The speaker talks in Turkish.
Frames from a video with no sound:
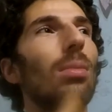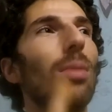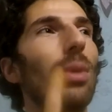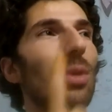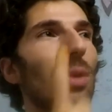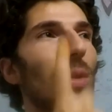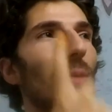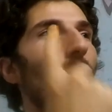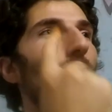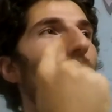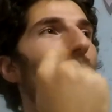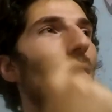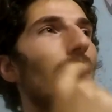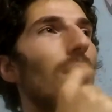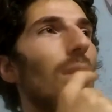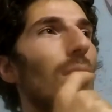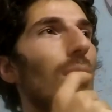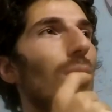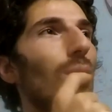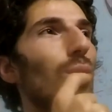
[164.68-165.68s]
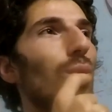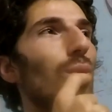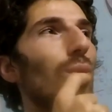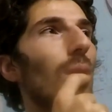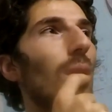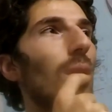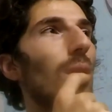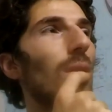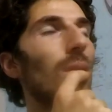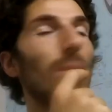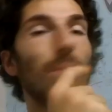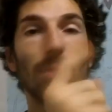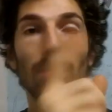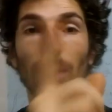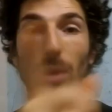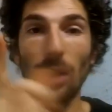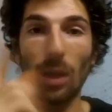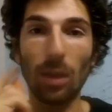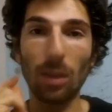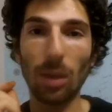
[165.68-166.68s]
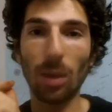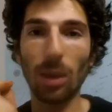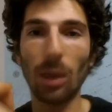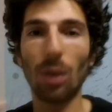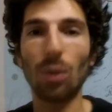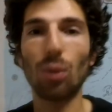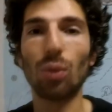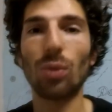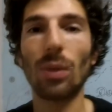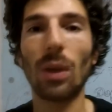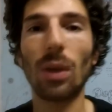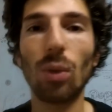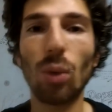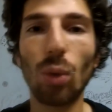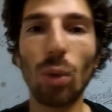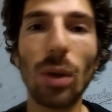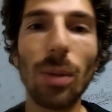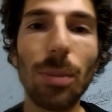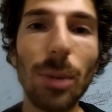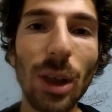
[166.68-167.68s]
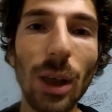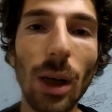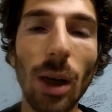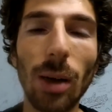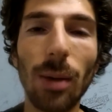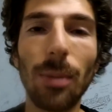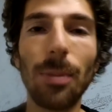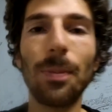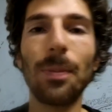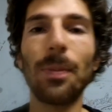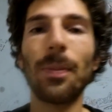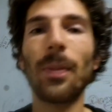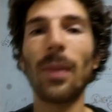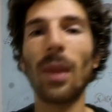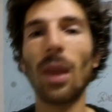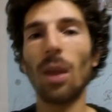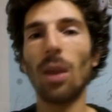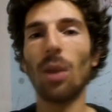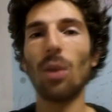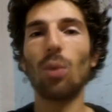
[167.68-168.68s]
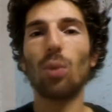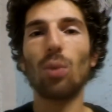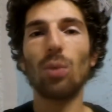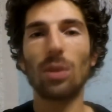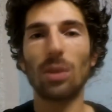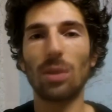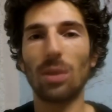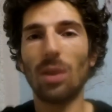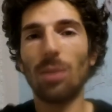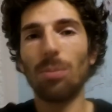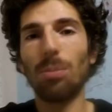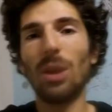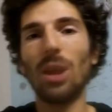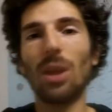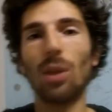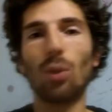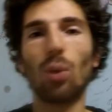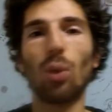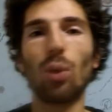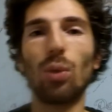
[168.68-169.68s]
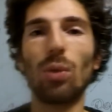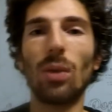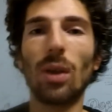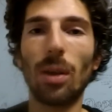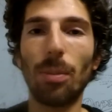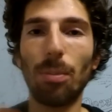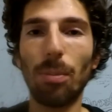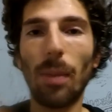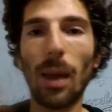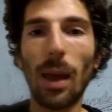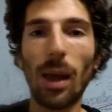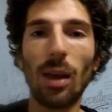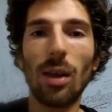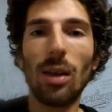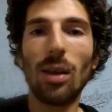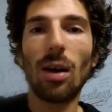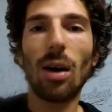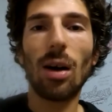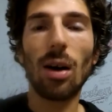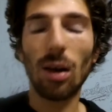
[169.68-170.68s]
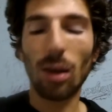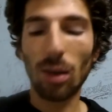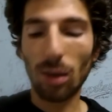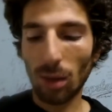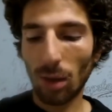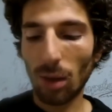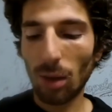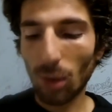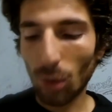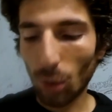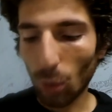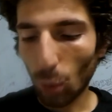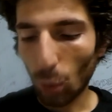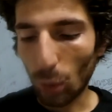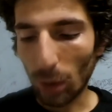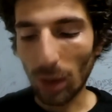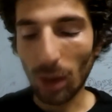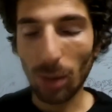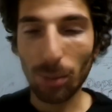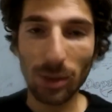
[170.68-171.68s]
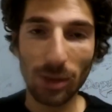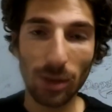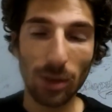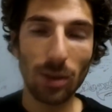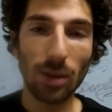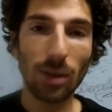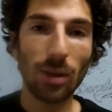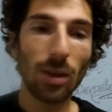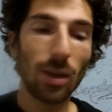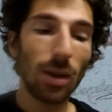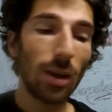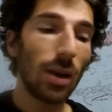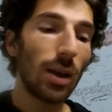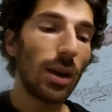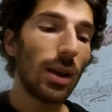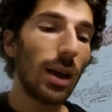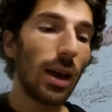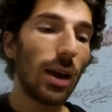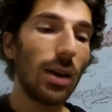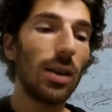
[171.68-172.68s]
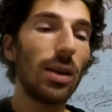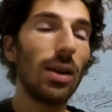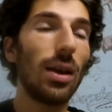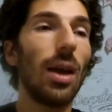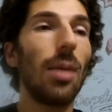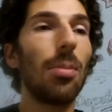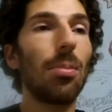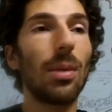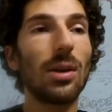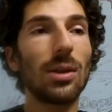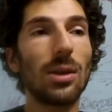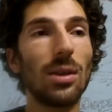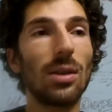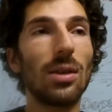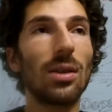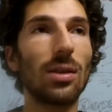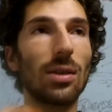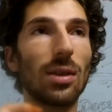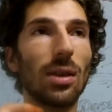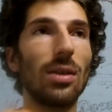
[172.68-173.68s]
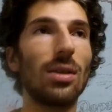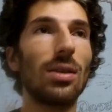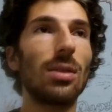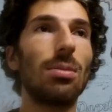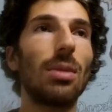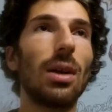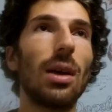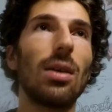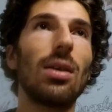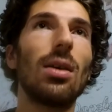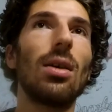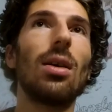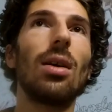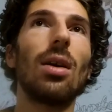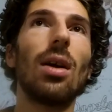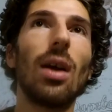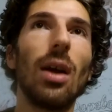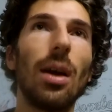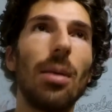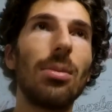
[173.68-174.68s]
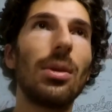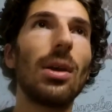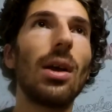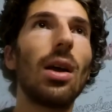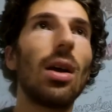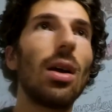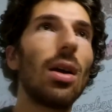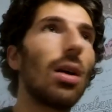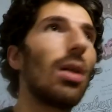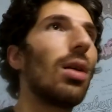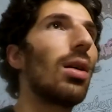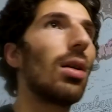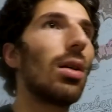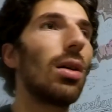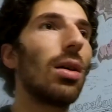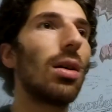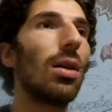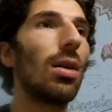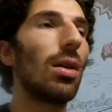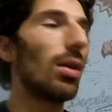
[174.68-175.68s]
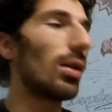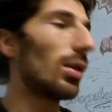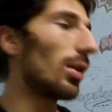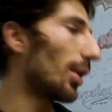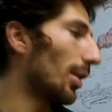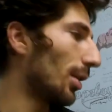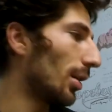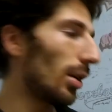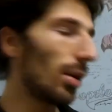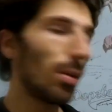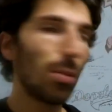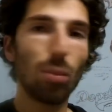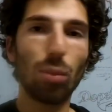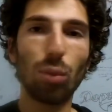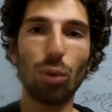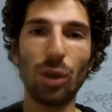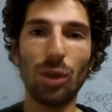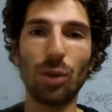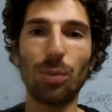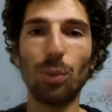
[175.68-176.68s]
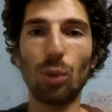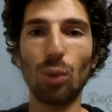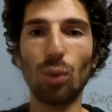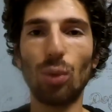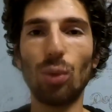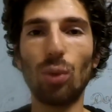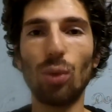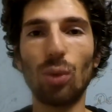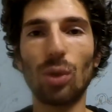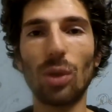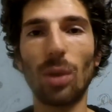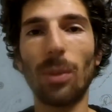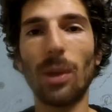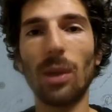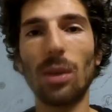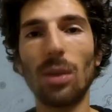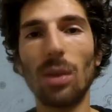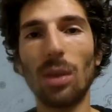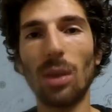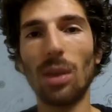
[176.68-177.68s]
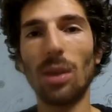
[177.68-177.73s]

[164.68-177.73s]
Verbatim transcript: Başka bir tane daha yavrusu vardı. Bir tane daha yavrusu vardı. O da Mia. Onun adına Mia koydular. M-I-A. O kadar basit. Yani hem basit kısa isimler hem de e, kedi bu ismi duyduğu zaman